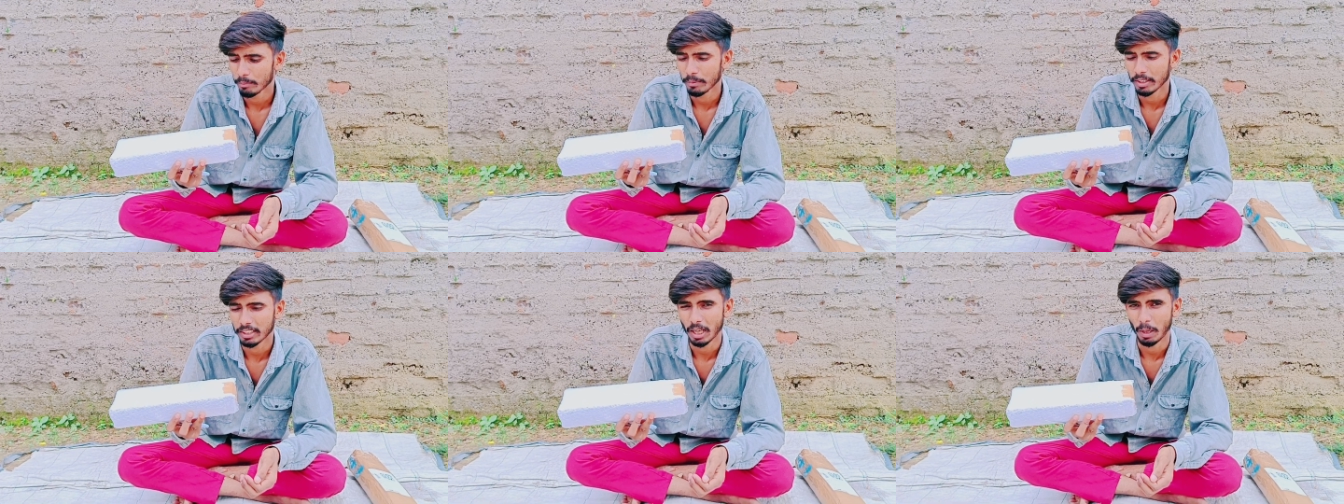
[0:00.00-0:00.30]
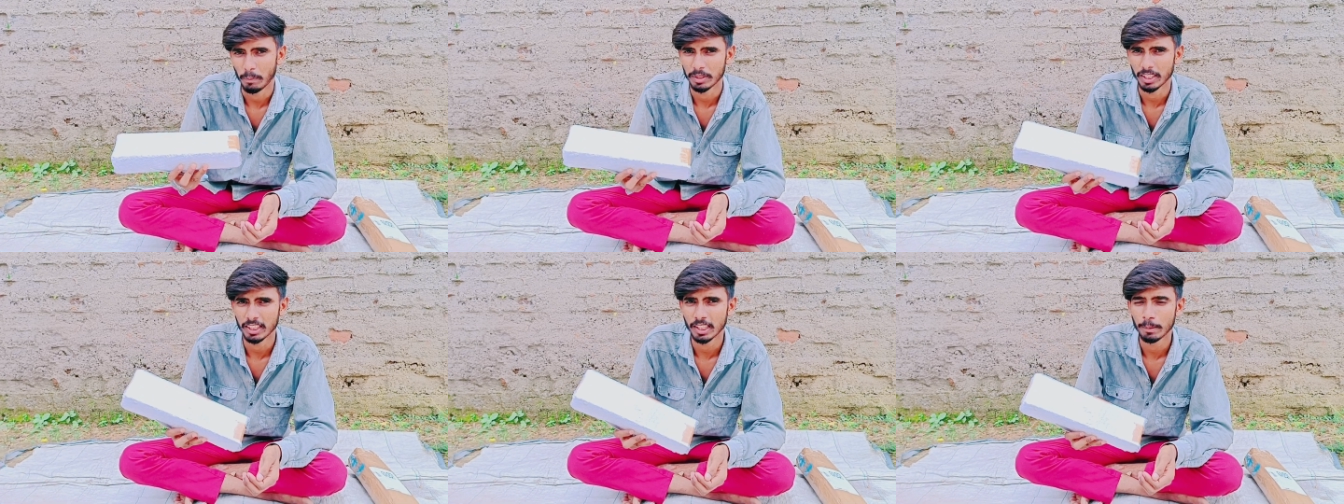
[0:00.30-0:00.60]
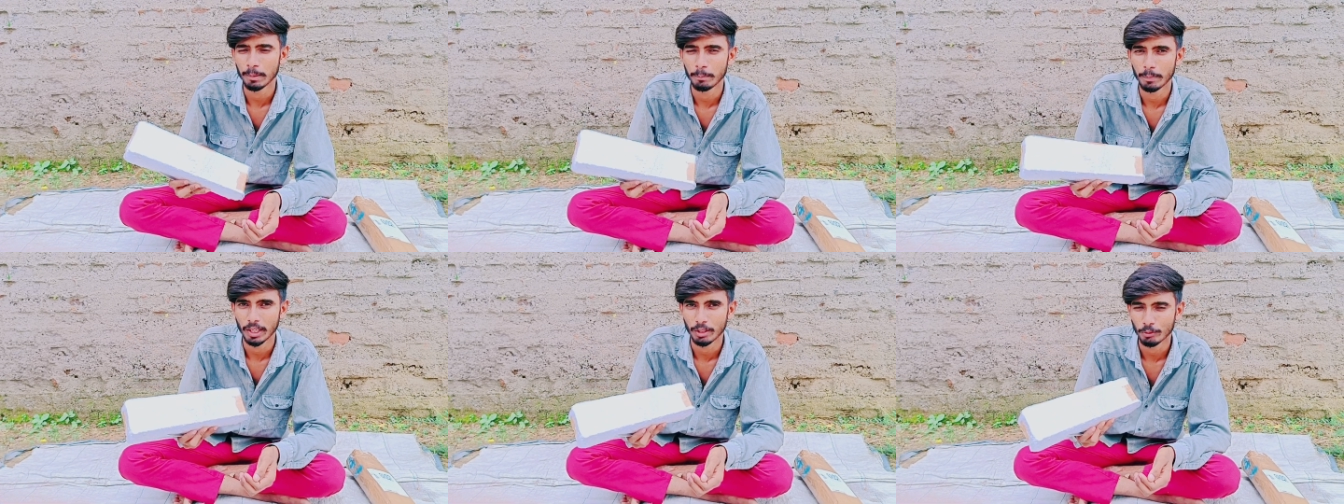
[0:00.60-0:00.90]
मैं काफ़ी ज़्यादा
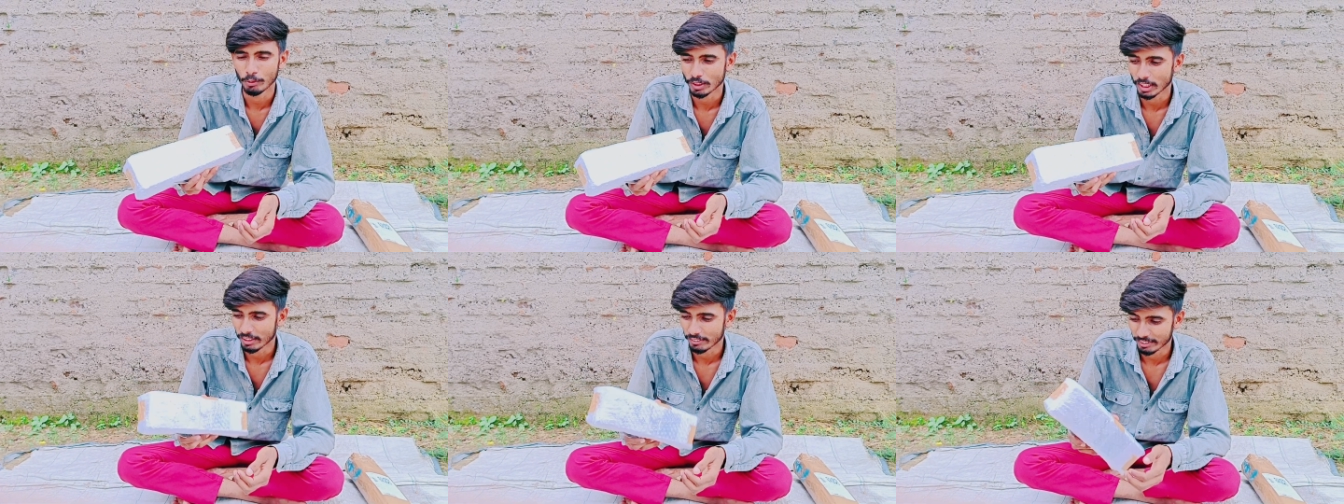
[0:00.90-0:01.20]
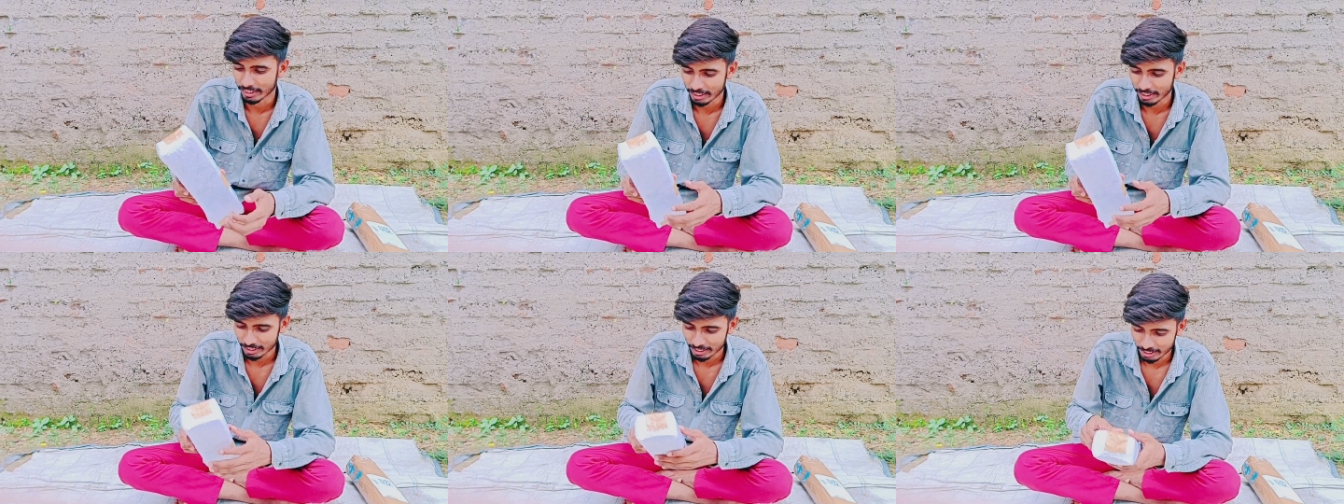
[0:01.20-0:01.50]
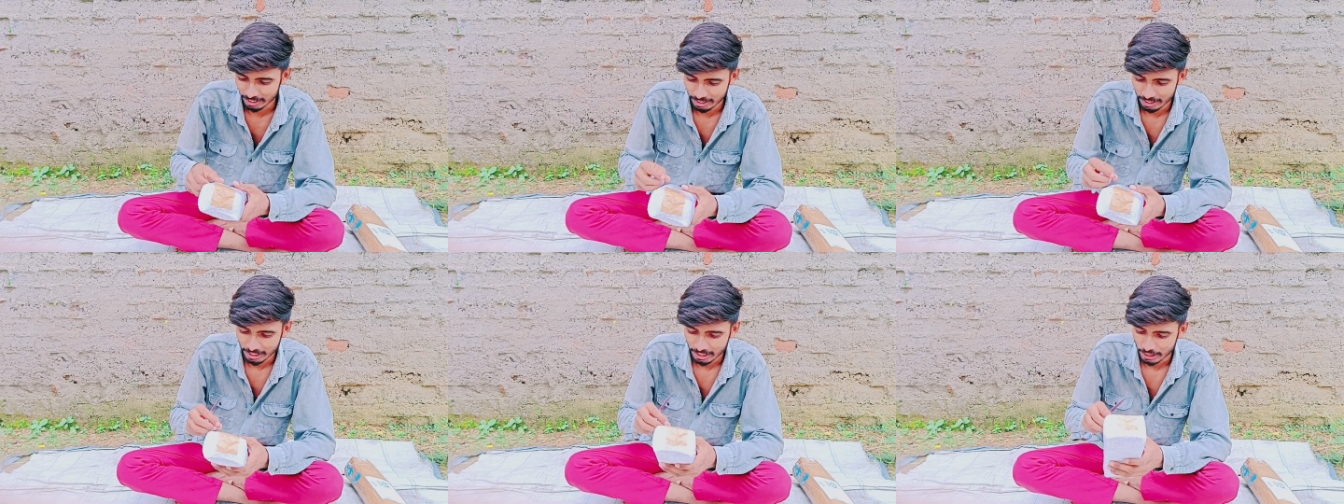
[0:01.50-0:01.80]
इम्प्रेस हो गया इससे
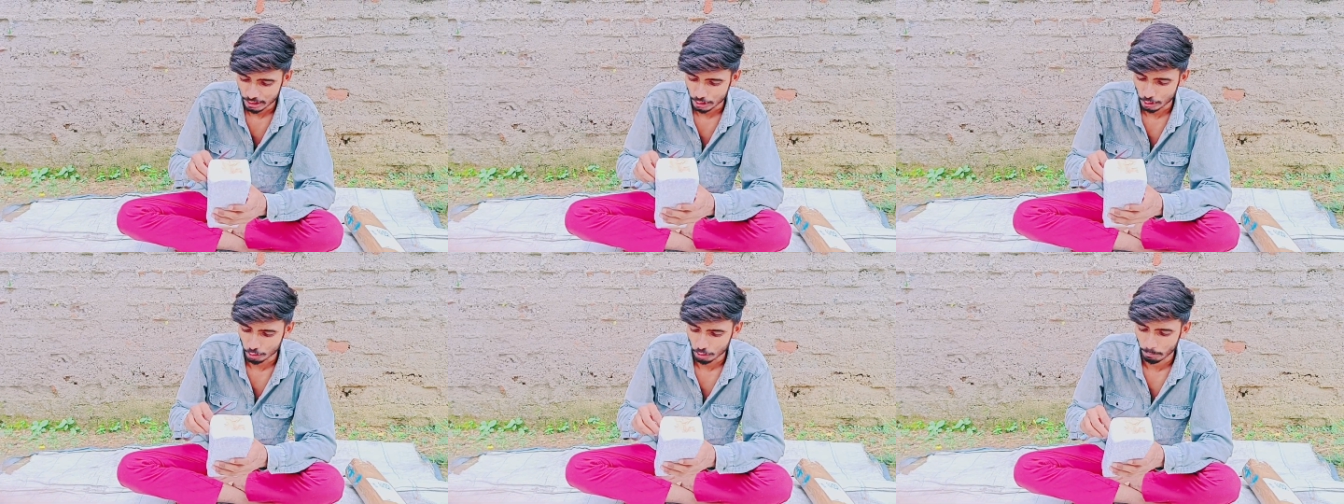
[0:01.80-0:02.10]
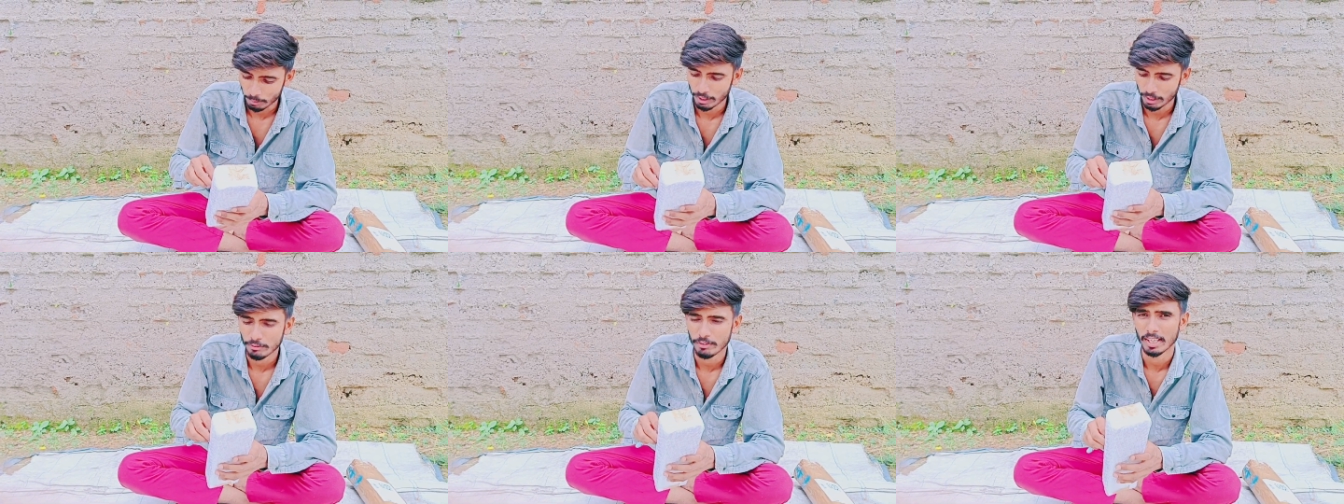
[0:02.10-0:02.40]
क्योंकि मैंने